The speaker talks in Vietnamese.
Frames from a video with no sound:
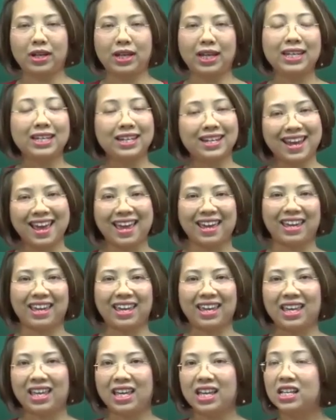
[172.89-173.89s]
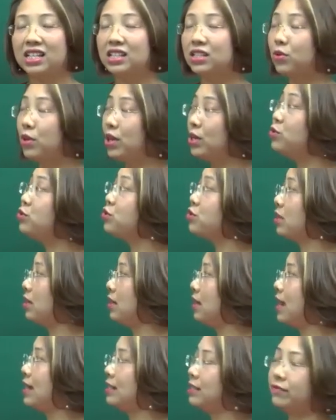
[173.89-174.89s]
in a day so
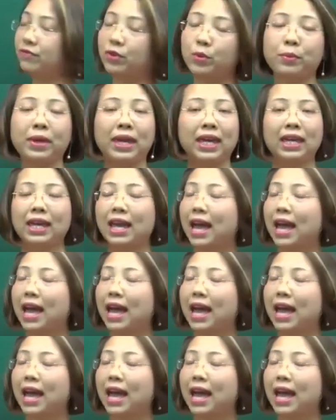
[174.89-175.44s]
usually as for me